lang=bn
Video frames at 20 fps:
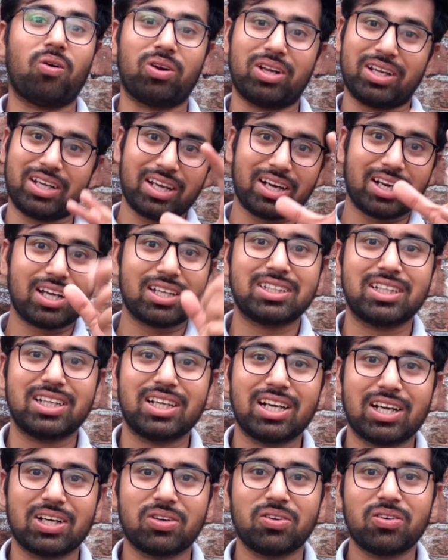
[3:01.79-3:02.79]
অনেকের
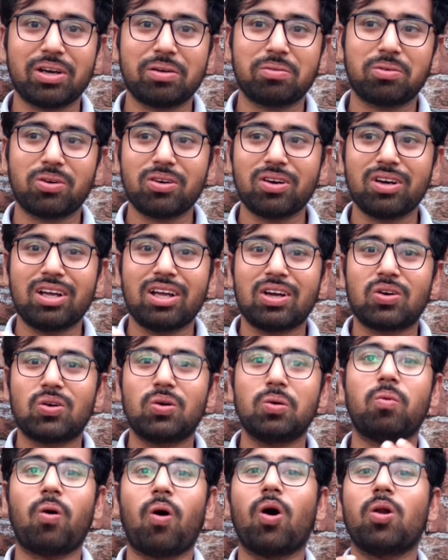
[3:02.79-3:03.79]
কাছেই লাগলো এবং
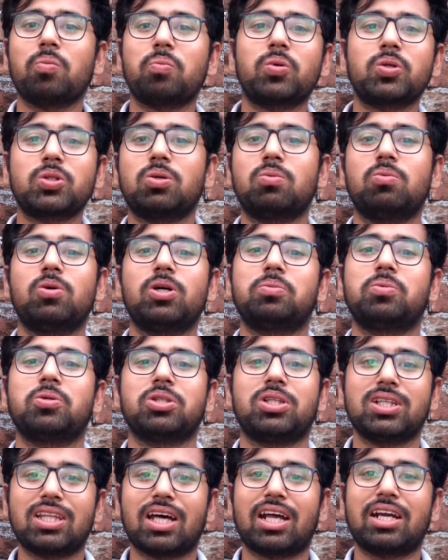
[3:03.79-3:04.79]
খুব অল্প সময়ের
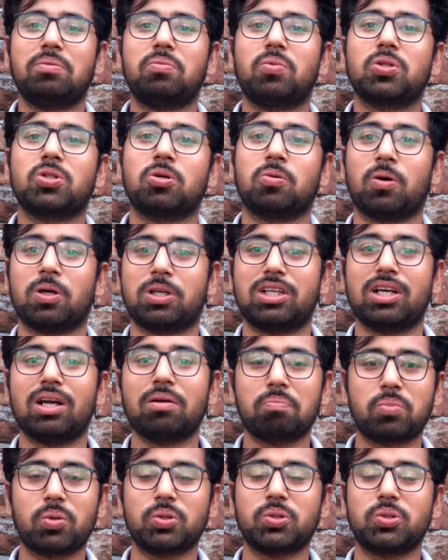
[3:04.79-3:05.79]
মধ্যে তারই মতো হওয়ারটা
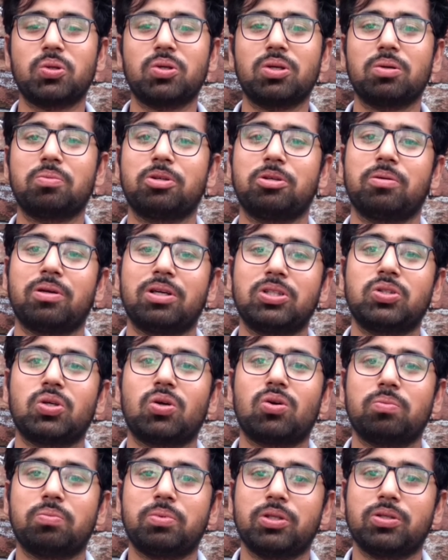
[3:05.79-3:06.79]
প্রচণ্ড পরিমাণে
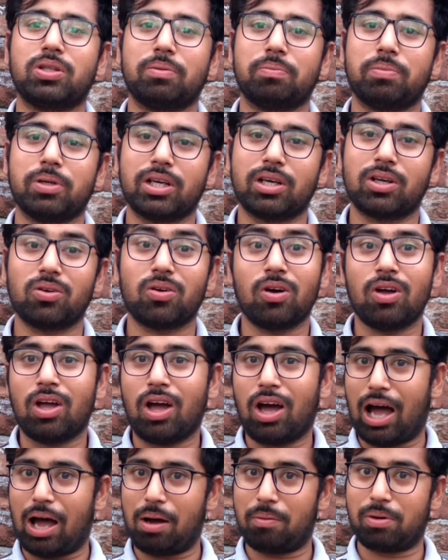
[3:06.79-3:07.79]
জনপ্রিয়তা পেয়ে গেল
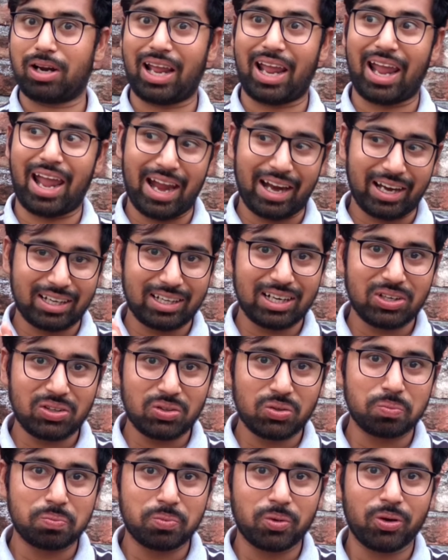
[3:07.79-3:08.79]
আবার একটা
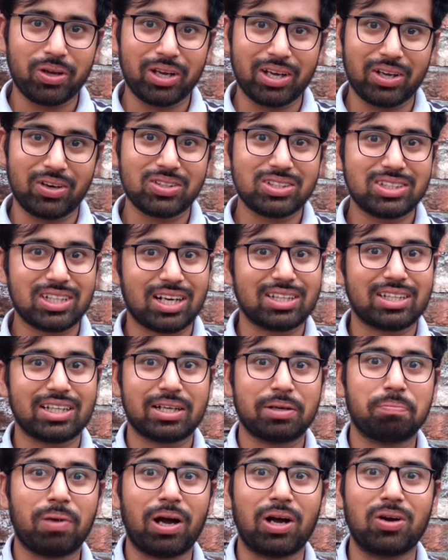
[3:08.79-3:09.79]
গ্রুপ হয়ে গেল যারা
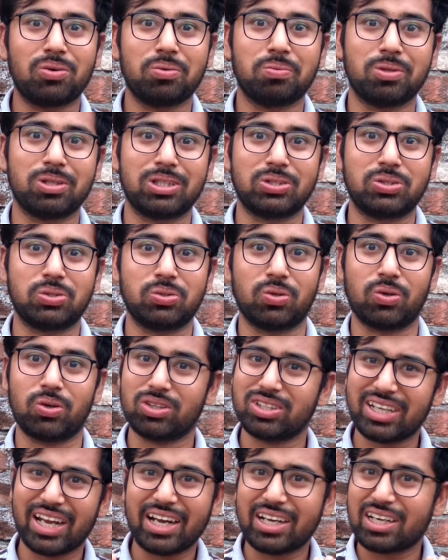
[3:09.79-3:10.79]
তাকে পাগল বলতে শুরু
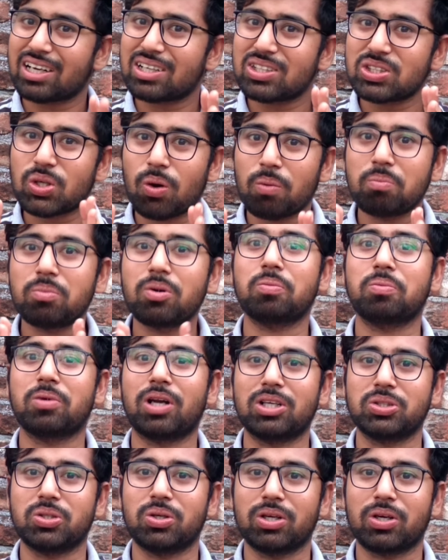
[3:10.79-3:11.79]
করলো যে এটা সম্ভব
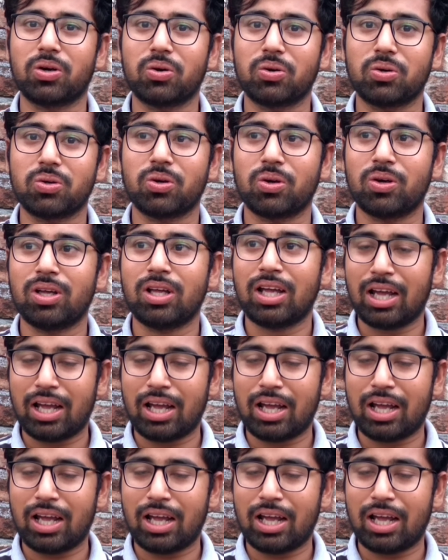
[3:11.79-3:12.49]
না আসলে কখনো